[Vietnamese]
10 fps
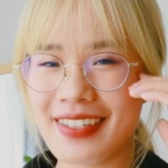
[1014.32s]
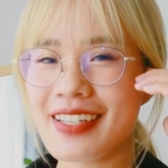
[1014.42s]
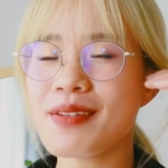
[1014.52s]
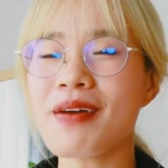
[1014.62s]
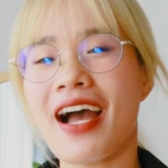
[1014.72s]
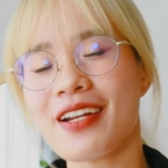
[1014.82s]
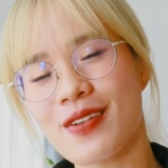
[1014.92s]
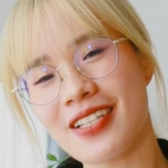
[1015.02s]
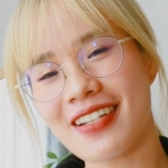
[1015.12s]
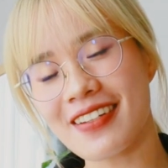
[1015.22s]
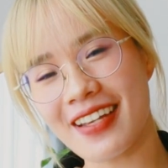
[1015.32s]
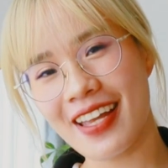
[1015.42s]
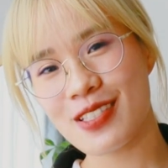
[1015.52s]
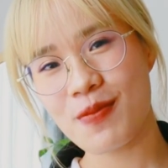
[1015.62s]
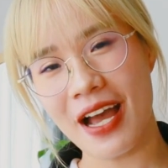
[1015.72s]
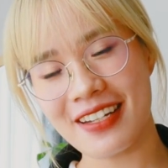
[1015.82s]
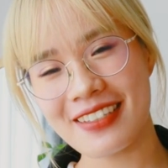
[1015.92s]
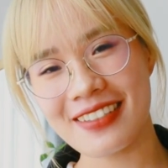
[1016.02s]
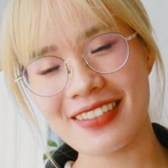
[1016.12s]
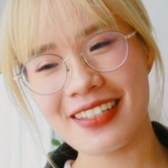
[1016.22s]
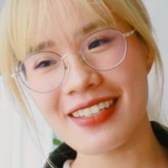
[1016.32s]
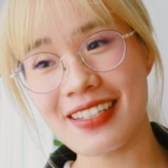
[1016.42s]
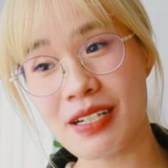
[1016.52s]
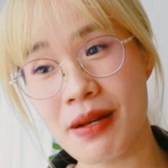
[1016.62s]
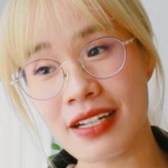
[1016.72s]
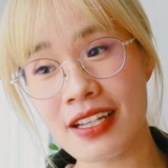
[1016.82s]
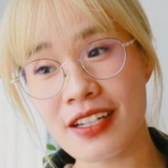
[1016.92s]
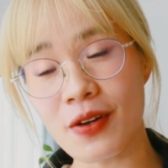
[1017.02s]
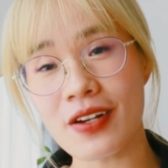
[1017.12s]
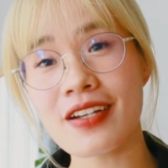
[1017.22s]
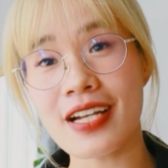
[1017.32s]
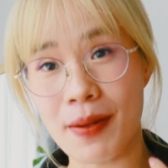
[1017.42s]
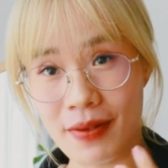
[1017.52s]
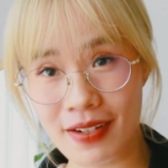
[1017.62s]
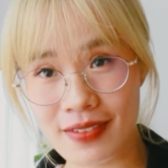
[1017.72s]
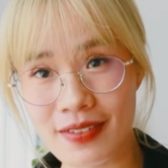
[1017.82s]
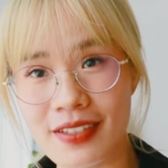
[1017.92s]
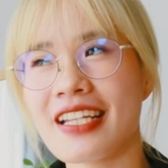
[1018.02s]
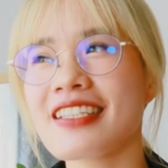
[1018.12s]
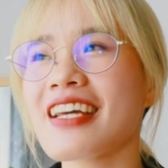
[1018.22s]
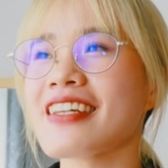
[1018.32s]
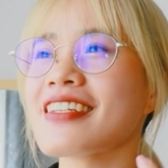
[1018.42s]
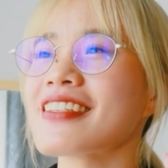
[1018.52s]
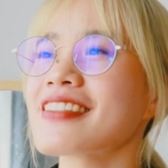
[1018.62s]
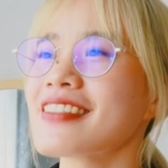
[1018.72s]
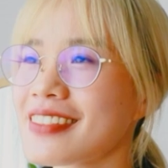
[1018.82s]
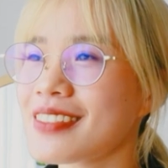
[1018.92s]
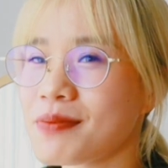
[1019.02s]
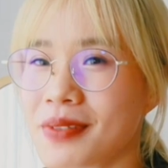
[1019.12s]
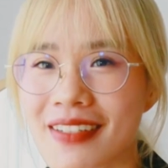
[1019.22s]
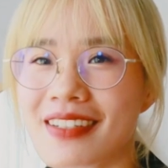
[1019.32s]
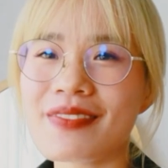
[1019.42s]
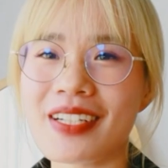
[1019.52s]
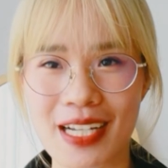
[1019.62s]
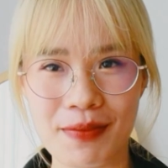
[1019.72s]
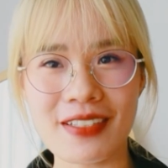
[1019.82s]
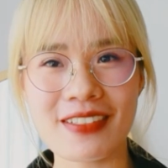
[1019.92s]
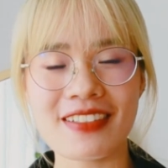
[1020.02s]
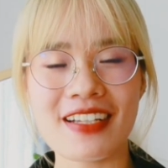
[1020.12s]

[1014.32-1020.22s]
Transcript: khi mà ai đó dành lời khen cho bạn ấy thì các bạn nên nói lời cảm ơn nên thể hiện sự biết ơn và cảm ơn